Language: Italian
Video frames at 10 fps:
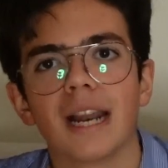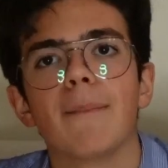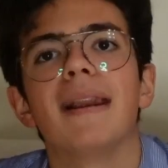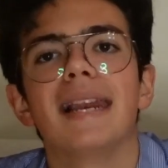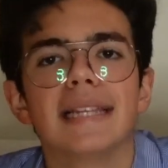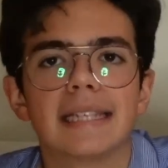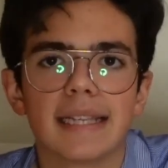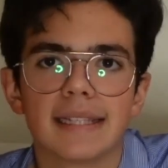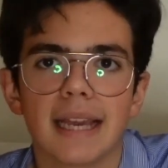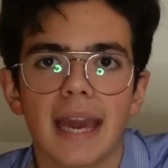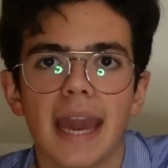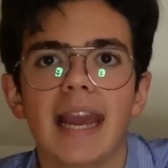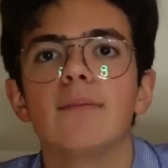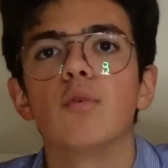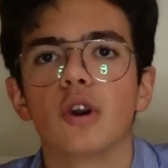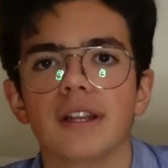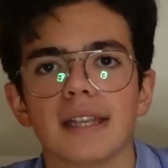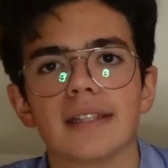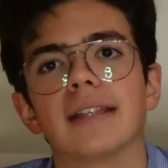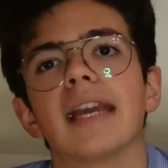la bellezza in sé e il buono in
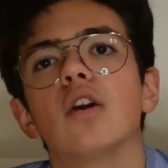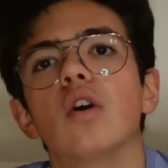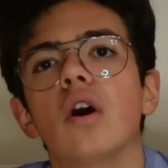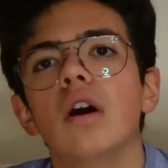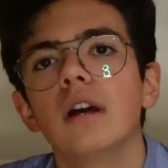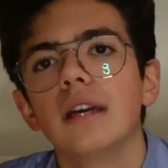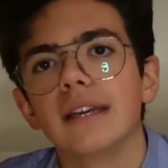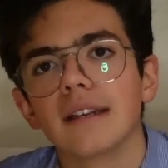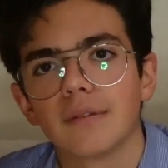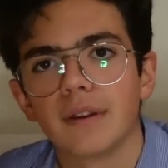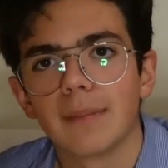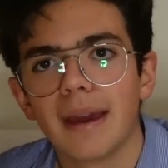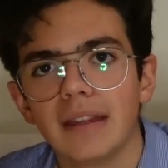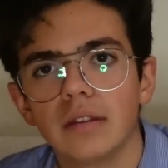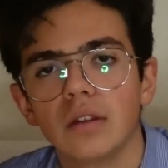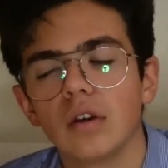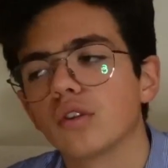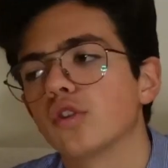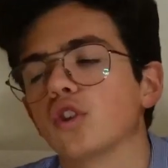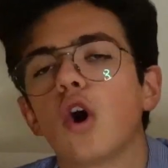sé se tengo in riferimento
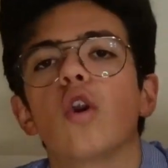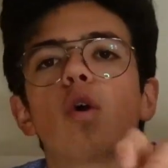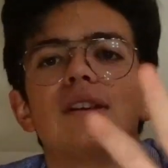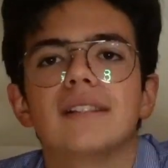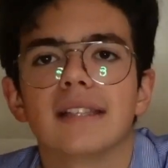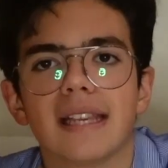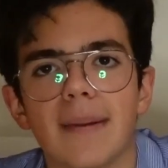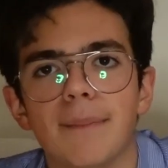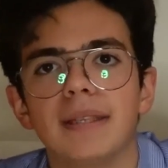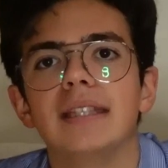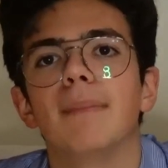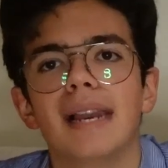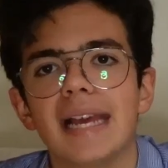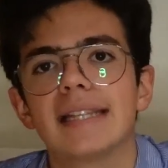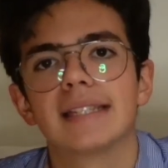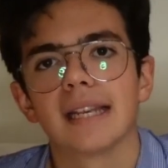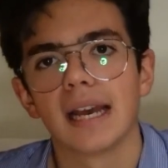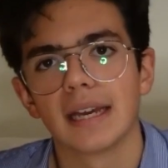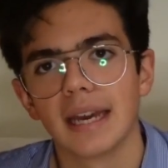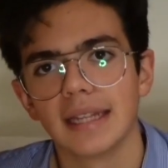solo a questi esempi di
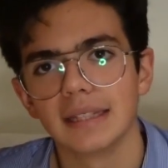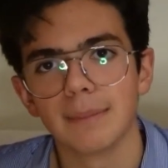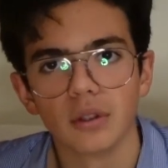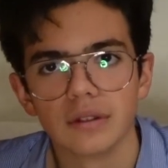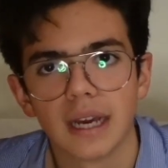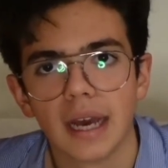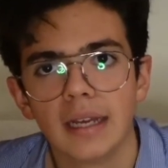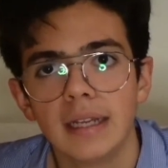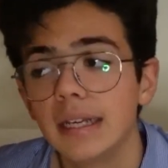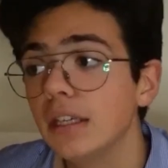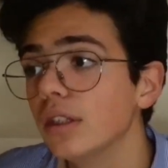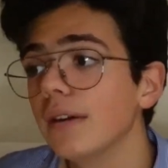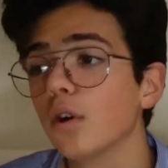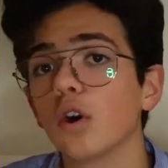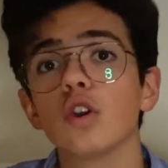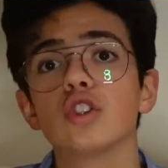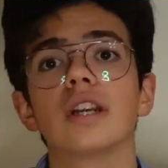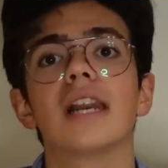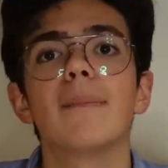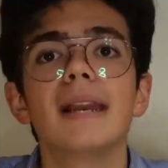bellezza e di bontà. Io devo
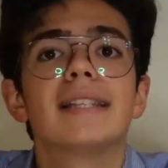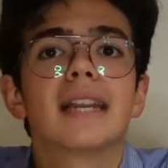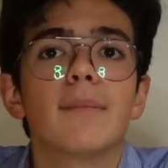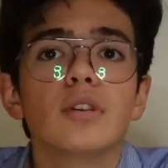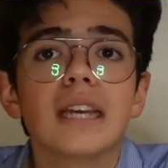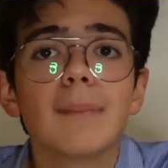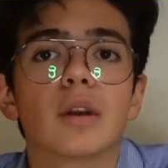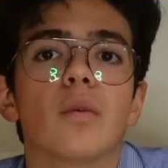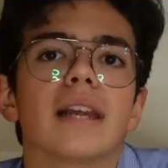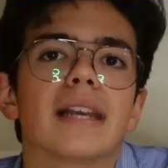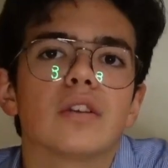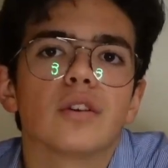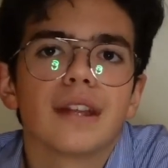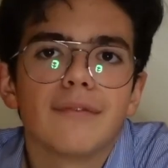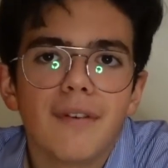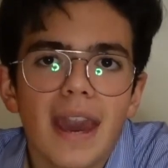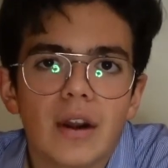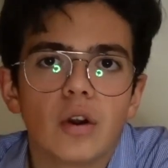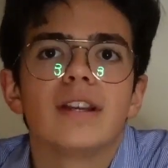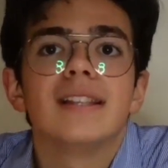conoscere la bellezza e la bontà per quel che sono
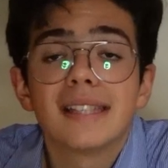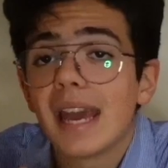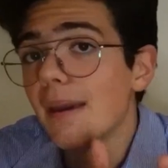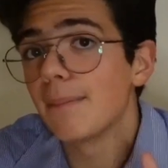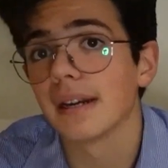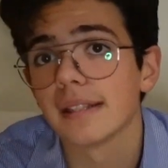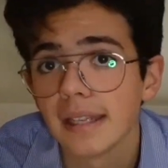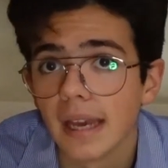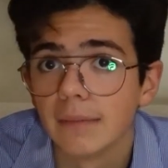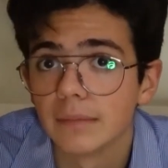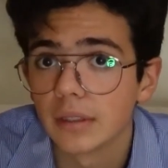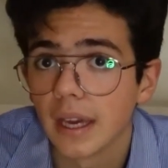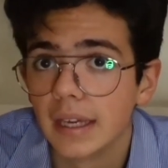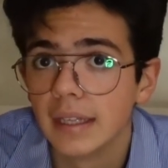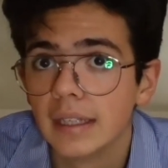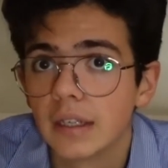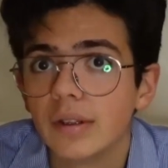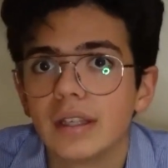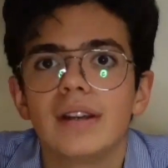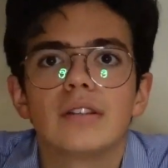davvero, in sé e per sé, ok?
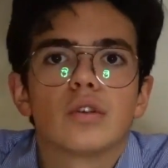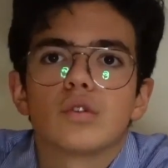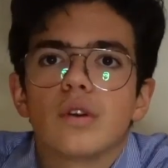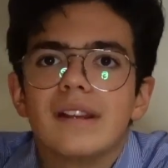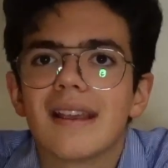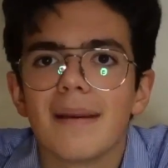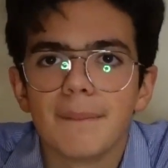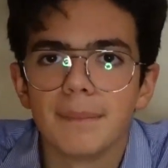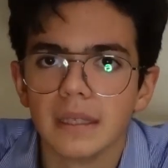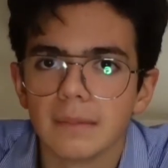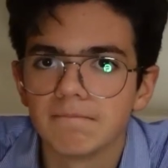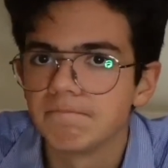Quindi quelli sono solo esempi.